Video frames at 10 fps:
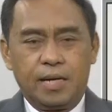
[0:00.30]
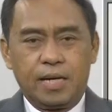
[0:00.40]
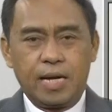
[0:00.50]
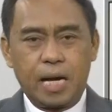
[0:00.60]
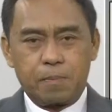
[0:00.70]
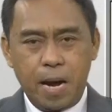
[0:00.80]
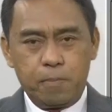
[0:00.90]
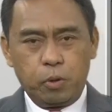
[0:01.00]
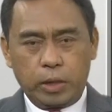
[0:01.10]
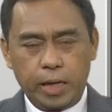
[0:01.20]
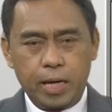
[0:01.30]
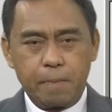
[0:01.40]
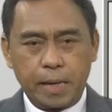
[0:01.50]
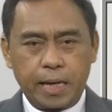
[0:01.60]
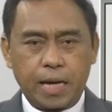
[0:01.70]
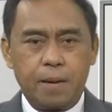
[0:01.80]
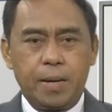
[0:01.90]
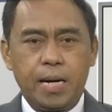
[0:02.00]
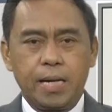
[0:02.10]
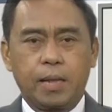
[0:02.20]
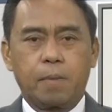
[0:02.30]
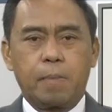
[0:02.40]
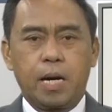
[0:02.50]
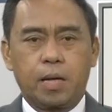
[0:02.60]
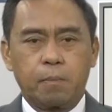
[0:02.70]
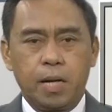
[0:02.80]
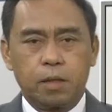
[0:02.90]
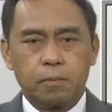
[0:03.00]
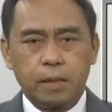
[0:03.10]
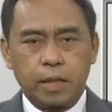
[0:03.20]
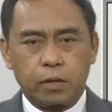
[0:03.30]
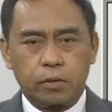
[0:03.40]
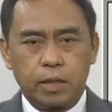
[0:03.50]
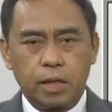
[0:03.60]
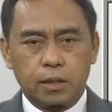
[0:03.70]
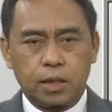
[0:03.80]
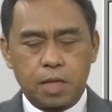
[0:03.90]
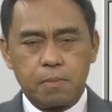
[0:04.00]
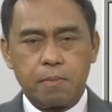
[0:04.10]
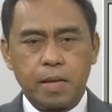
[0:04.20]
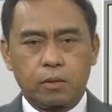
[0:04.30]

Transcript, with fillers: Nagpaabot rin ng pakikiramay ang Department of Interior and Local Government